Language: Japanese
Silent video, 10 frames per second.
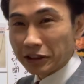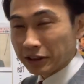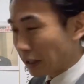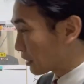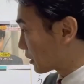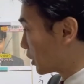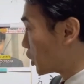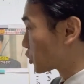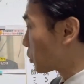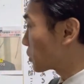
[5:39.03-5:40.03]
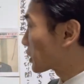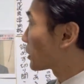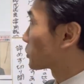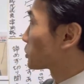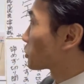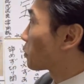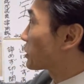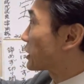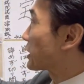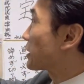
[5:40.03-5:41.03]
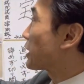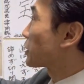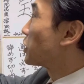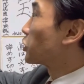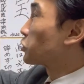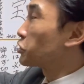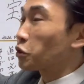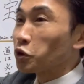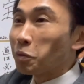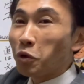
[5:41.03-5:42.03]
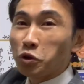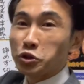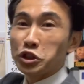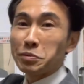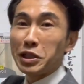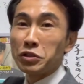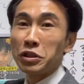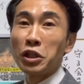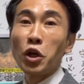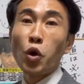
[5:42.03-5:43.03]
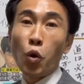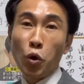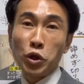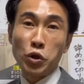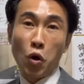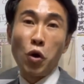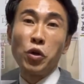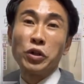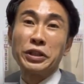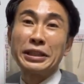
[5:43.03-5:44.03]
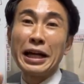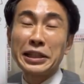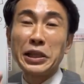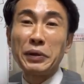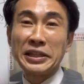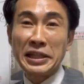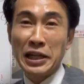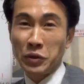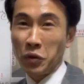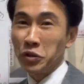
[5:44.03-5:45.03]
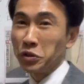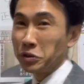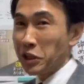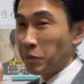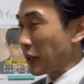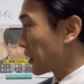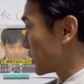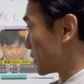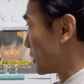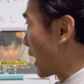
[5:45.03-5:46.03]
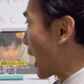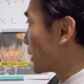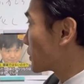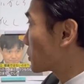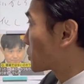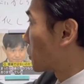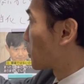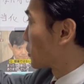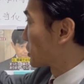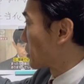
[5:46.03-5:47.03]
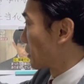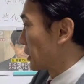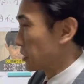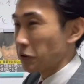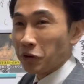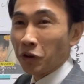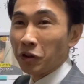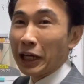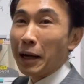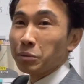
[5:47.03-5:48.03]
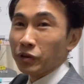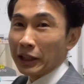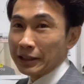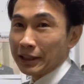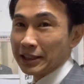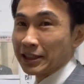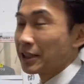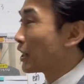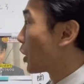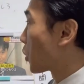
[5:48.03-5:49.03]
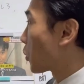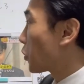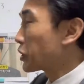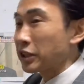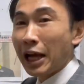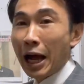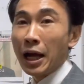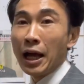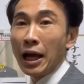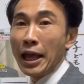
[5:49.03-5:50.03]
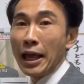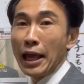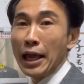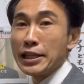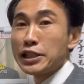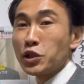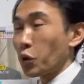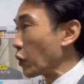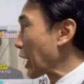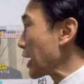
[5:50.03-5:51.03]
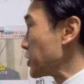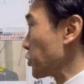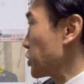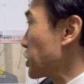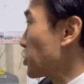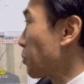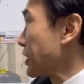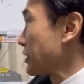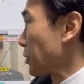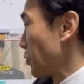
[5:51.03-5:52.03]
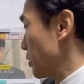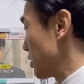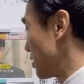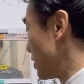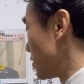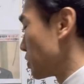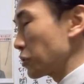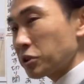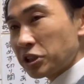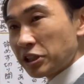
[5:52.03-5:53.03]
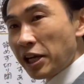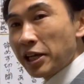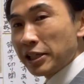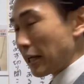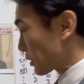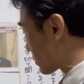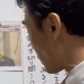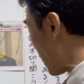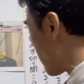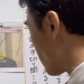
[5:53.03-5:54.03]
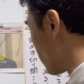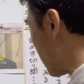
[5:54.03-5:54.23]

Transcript: すかって。長期間閉じ込めちゃいけない、子供を苦しめる行為をやってはいけないと言ってるにもかかわらず、反する行為をしてるわけですよ、この幹部の方たち。こういった、えー、一時保護解除を引き延ばした行為。そして、やっと解除さ